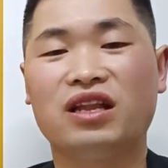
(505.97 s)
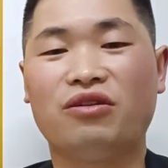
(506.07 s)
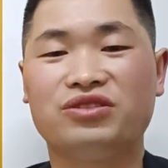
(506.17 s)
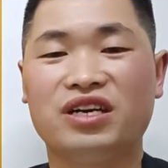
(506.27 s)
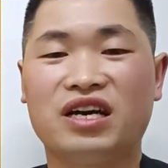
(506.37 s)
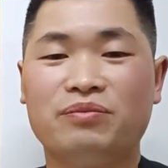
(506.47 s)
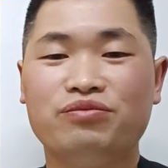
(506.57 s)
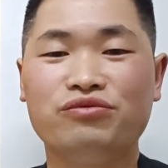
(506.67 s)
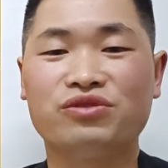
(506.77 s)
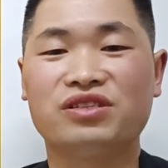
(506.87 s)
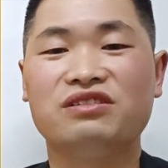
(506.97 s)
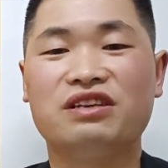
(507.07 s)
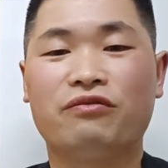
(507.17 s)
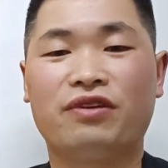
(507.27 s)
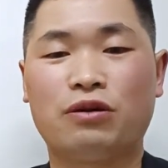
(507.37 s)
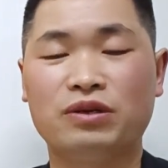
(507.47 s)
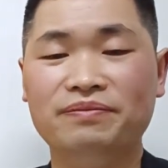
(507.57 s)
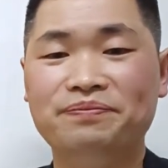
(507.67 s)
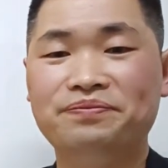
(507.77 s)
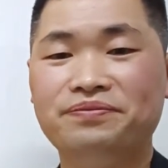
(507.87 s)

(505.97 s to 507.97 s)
老将啊，不死也发昏。